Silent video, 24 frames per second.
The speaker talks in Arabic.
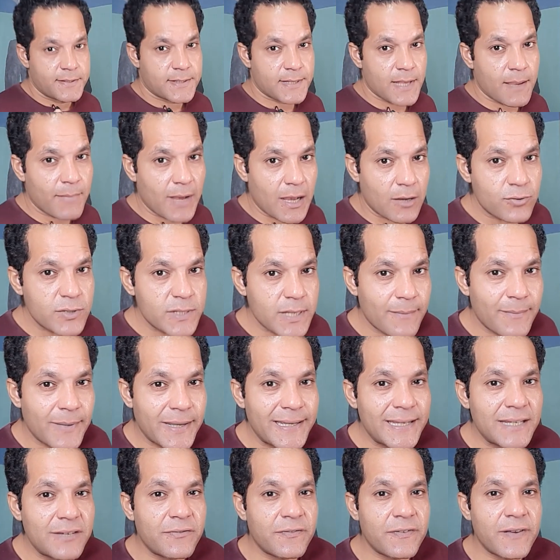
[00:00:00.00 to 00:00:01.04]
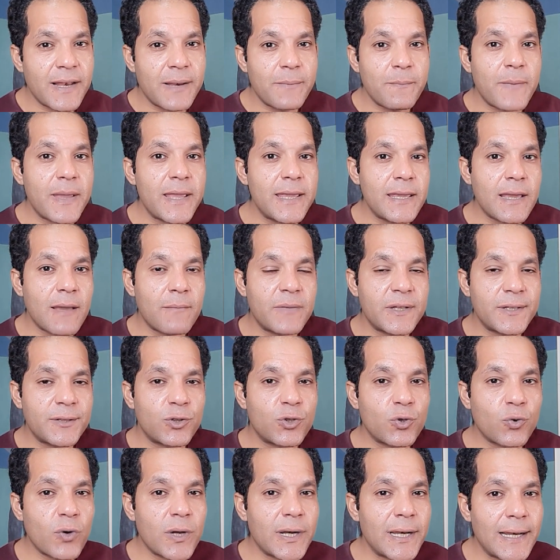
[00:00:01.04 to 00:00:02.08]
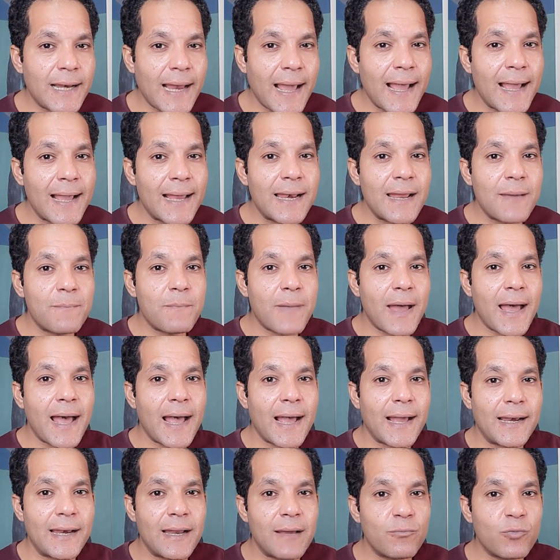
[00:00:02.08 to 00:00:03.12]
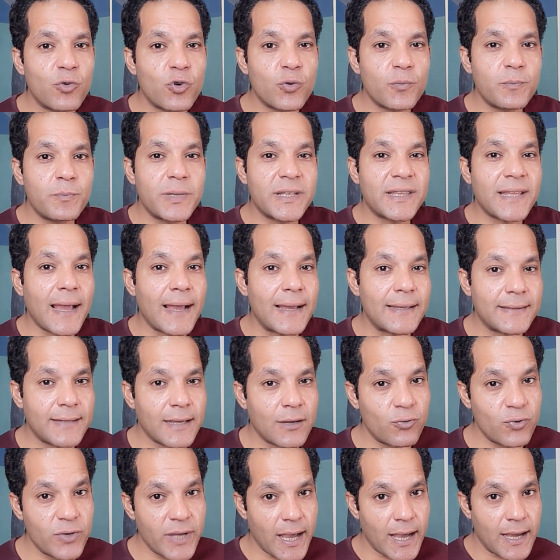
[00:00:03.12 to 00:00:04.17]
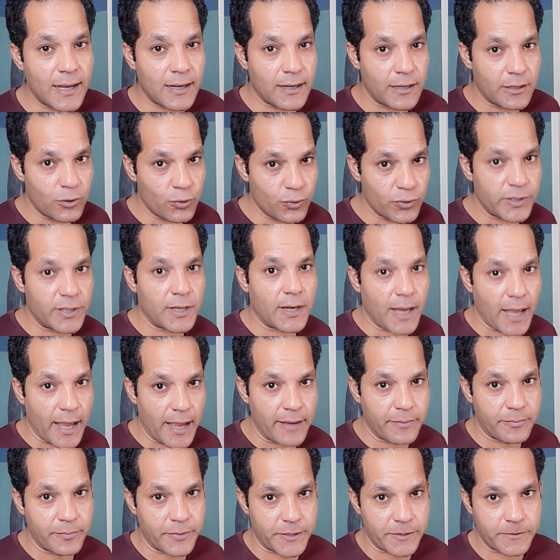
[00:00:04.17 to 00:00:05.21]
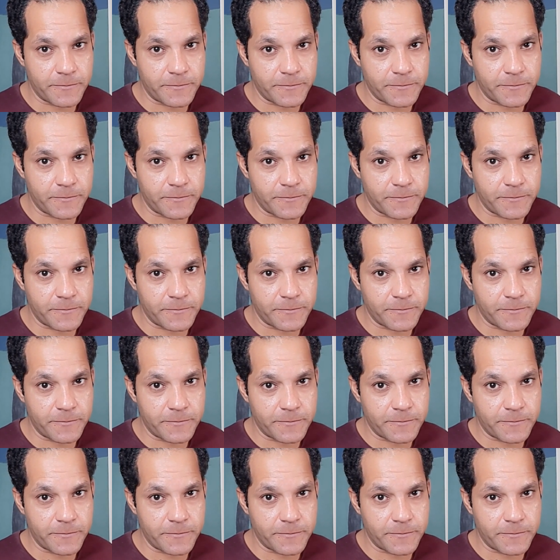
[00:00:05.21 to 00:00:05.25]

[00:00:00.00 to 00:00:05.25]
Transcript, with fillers: 77% من دول العالم أعلامهم بتحتوي على اللون الأحمر